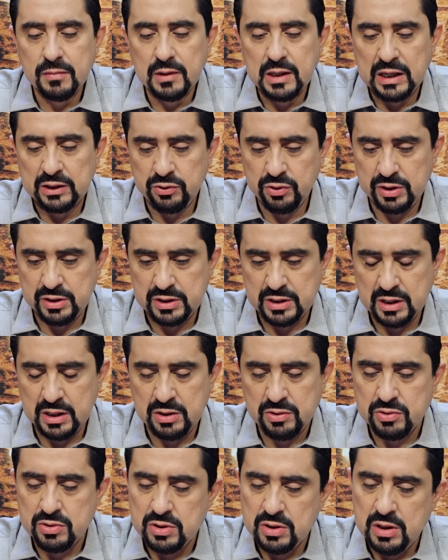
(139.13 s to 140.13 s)
Há dois
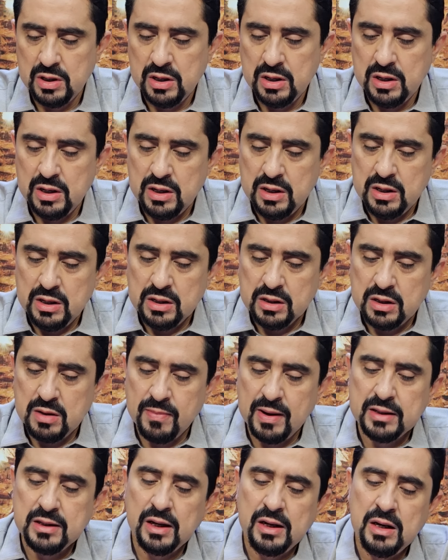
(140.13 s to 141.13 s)
anos que
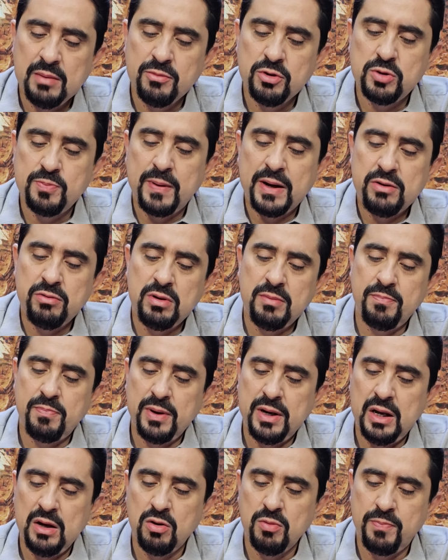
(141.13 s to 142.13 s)
batalhamos para um
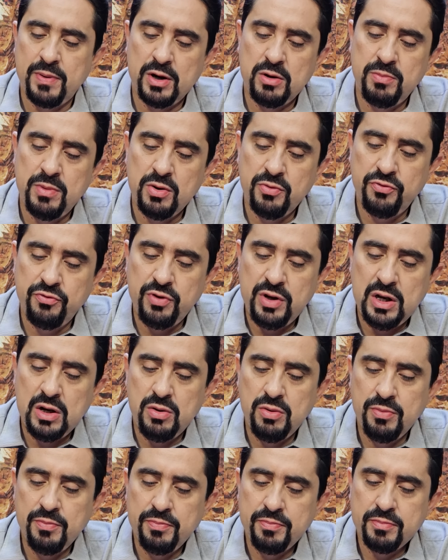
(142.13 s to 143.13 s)
emprego para o meu
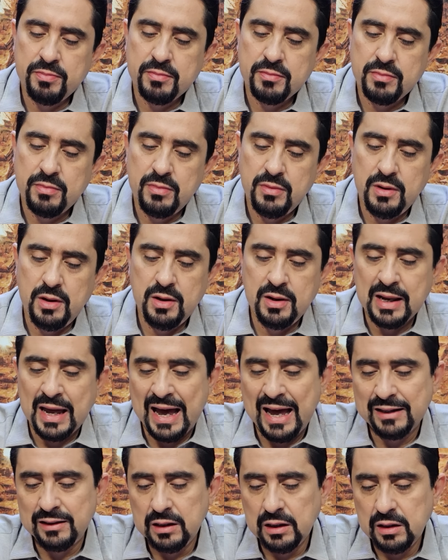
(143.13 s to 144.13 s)
filho de
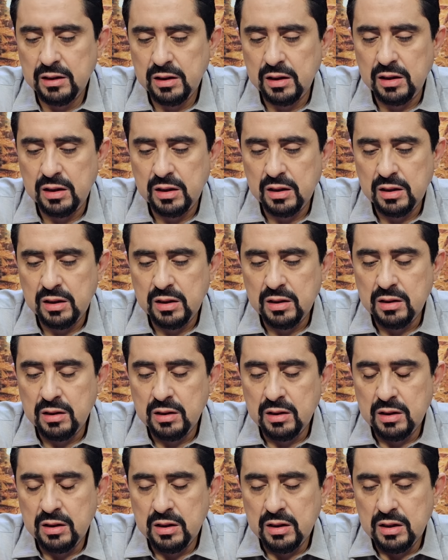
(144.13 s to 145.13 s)
nada.
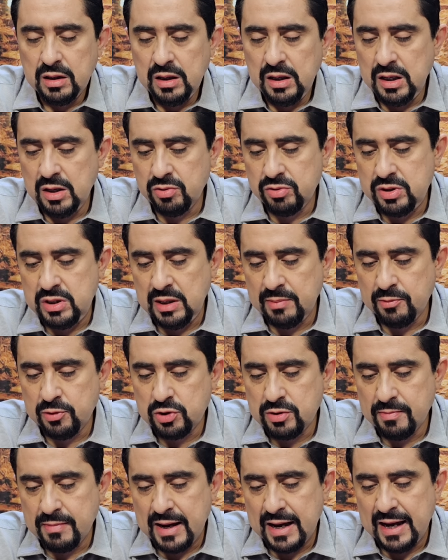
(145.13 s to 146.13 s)
E não
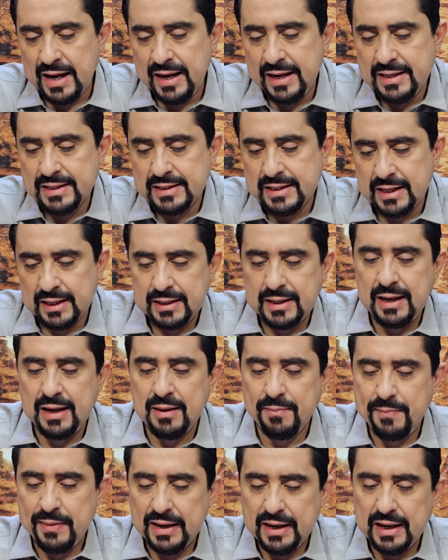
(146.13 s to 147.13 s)
tínhamos mais a
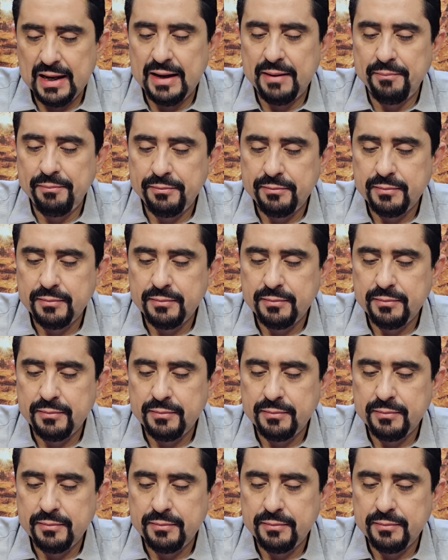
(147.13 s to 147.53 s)
quem apelar.